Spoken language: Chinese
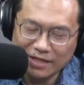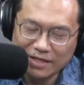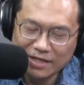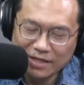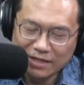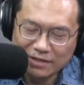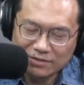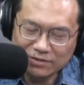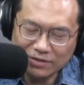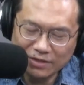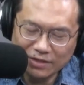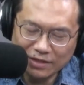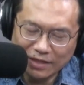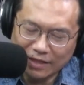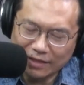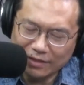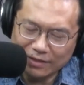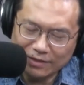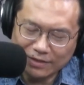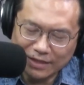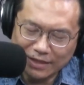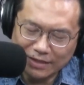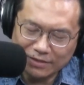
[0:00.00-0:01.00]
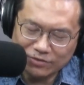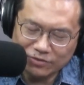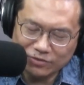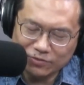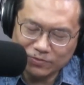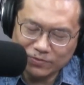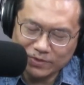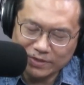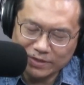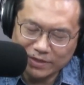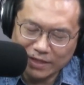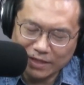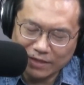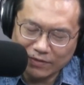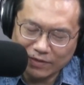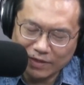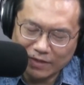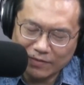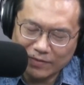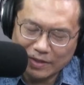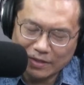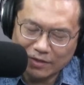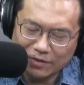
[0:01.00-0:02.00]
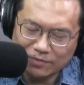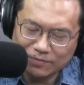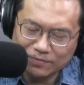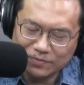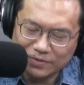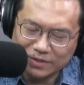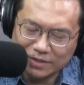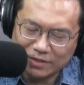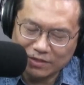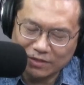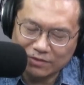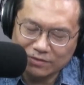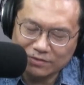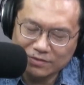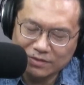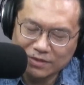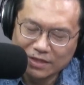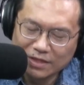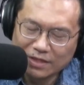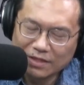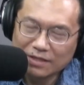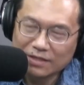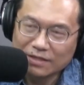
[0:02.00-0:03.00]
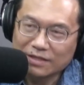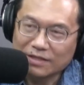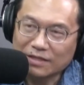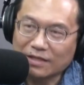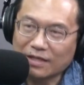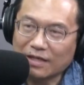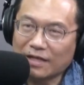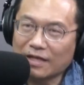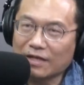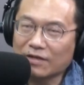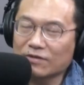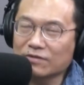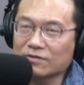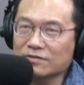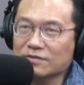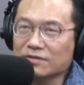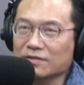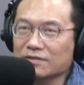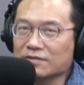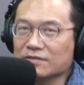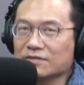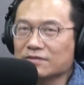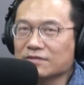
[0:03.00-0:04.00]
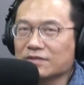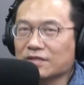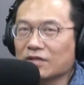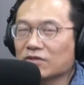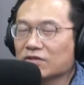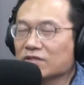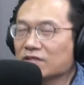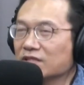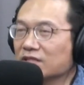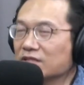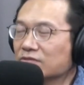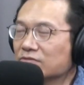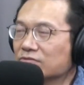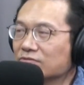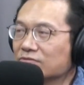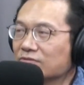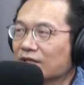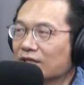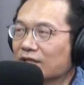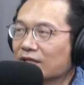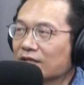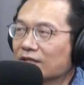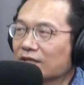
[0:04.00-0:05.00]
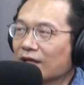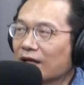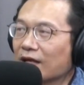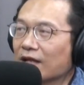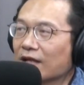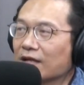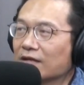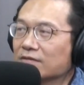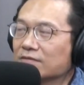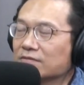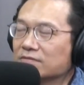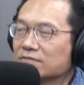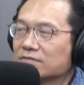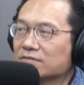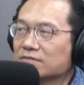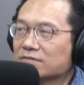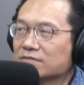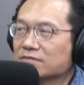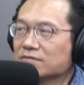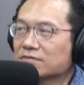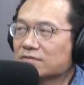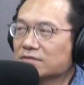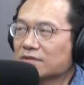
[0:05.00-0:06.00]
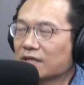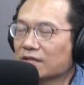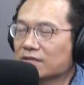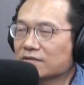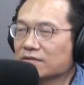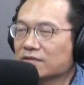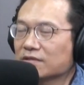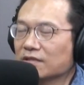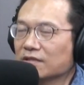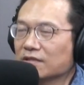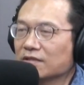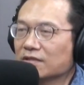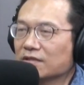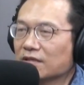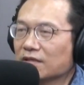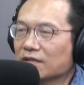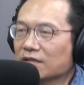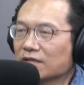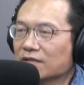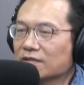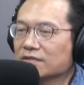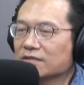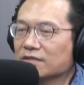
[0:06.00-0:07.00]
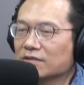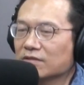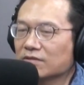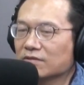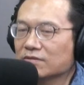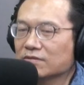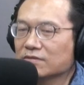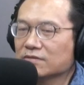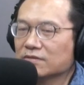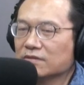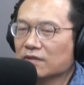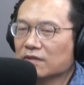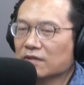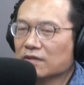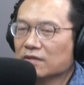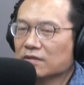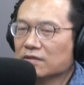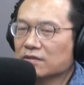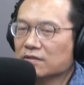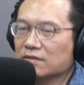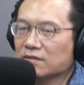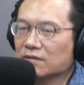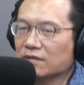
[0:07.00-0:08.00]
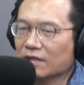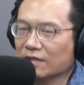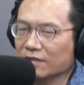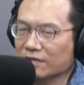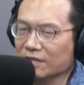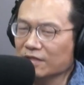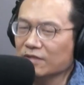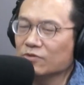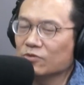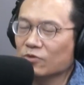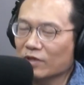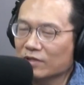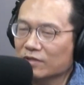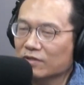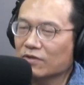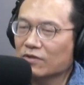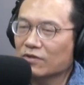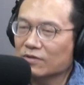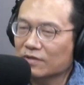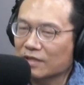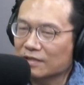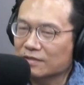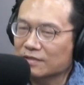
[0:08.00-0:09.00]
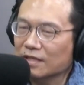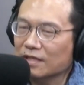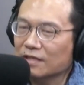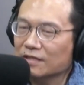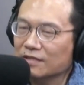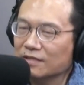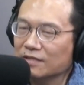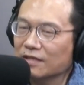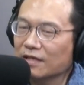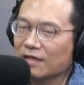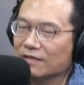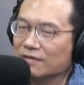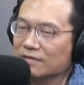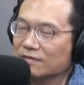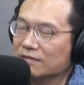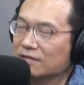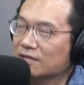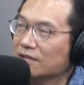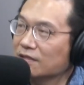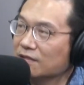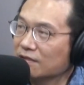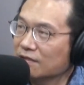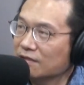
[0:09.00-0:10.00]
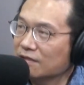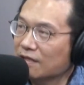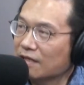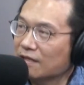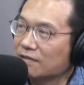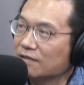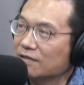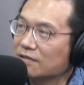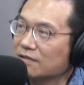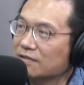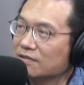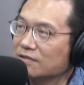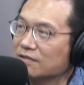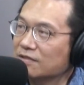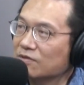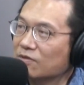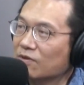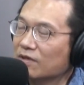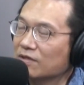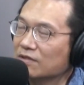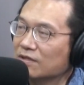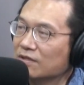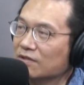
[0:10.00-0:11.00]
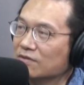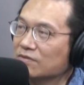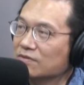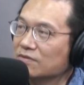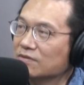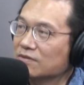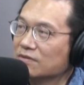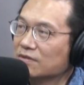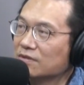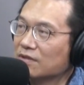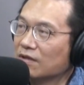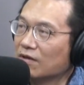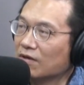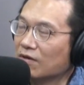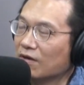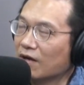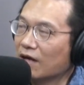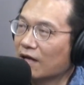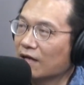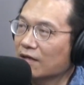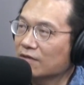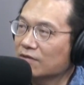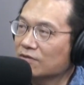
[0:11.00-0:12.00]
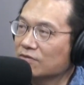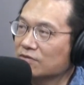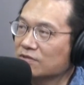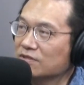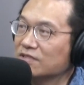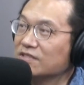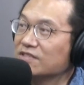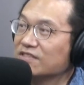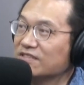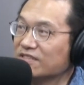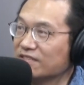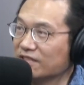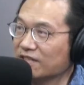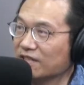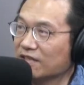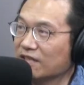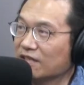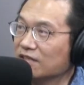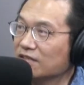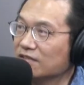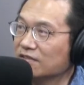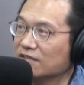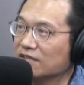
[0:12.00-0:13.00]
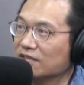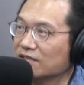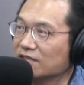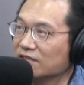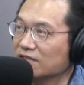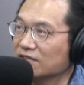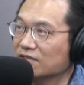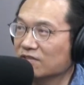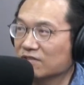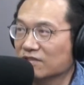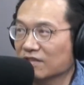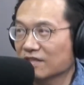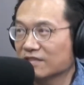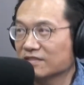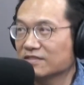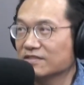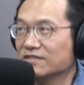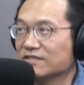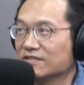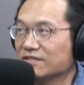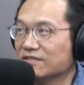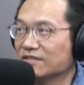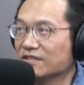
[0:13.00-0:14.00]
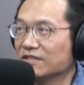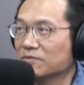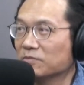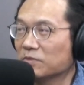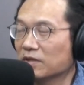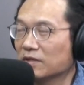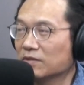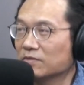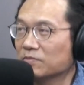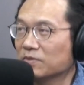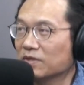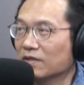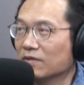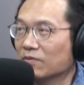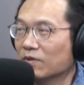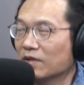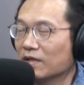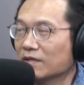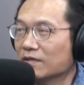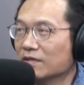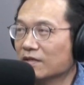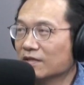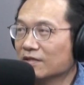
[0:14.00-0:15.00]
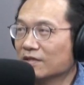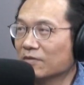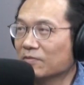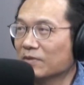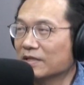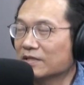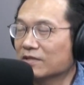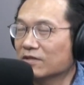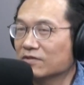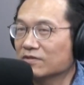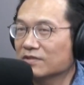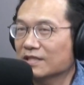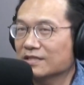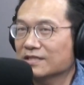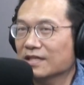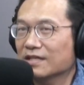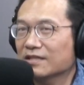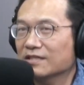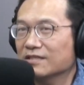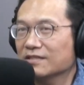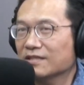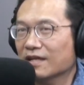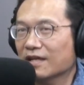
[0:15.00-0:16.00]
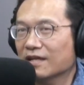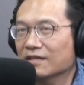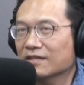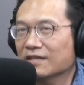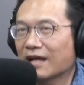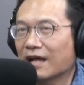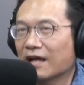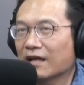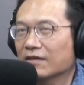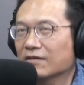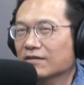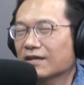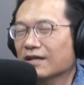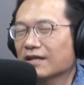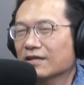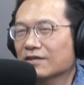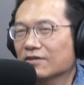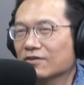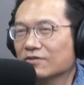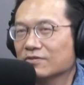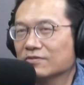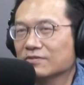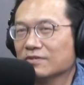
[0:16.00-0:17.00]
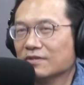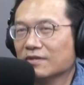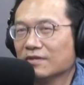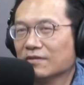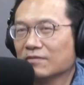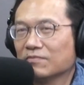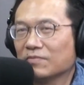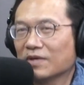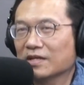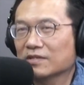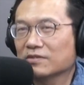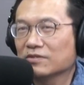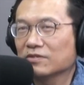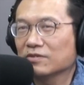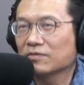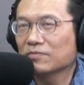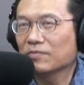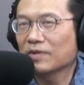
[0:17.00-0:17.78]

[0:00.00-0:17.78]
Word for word: 所以安尼介厝边呢，我感觉讲毋是讲敢若讲。教科书安尼教人读册，那是讲你有法度遮个语言放喺咱的生活中，吼啊，过进阶二点零的啊，进阶嘛。比讲，咱咪讲较早囡仔教，你刚才讲放尿、放